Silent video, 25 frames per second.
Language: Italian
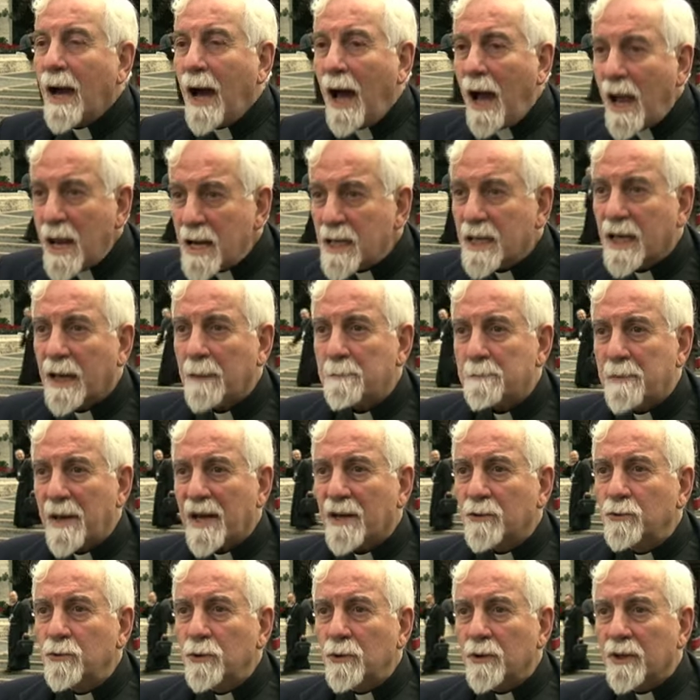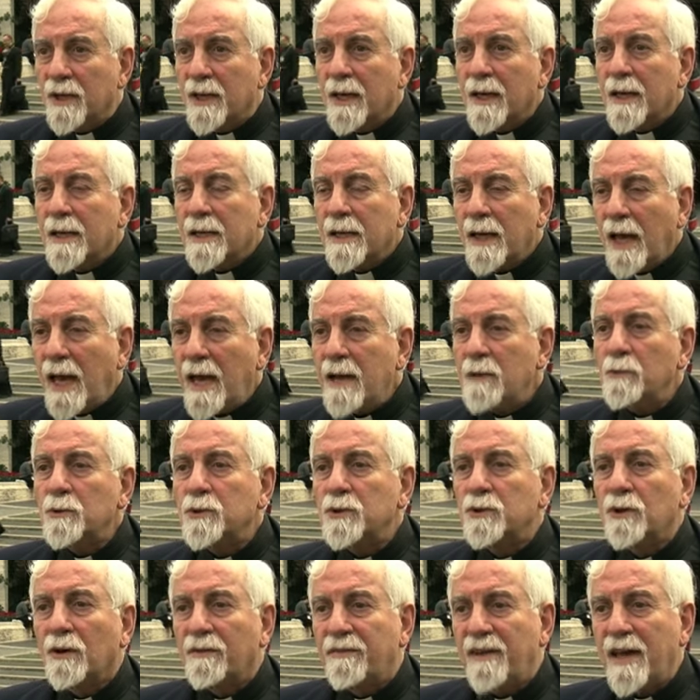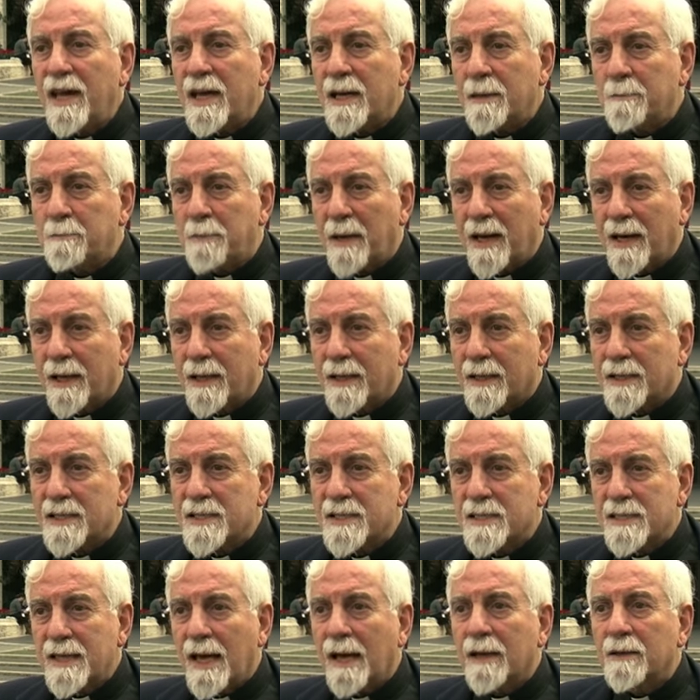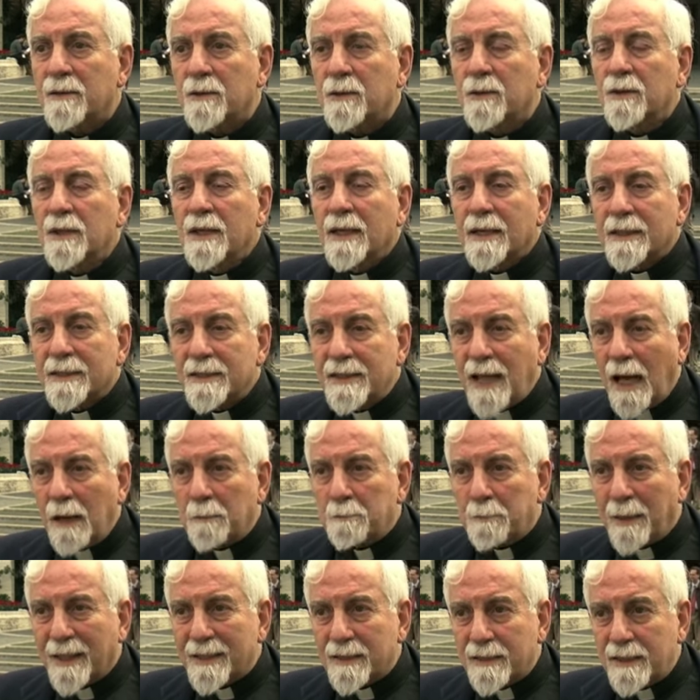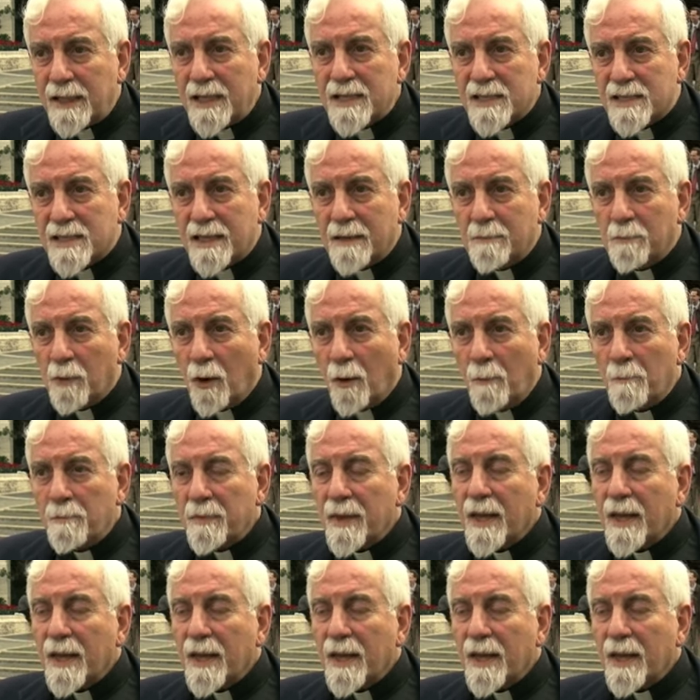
anche per noi è un dovere per il cristiano dal battesimo,